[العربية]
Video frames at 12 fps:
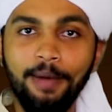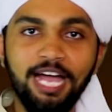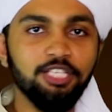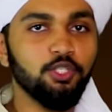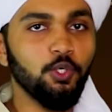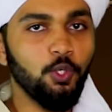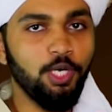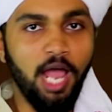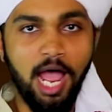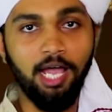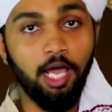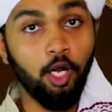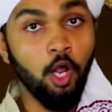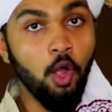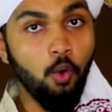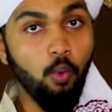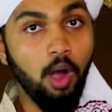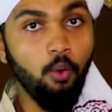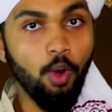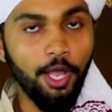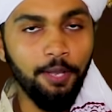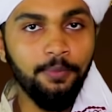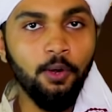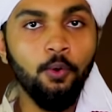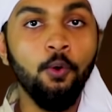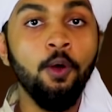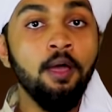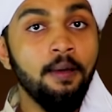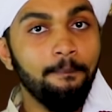مانجل آخر وهو ابنه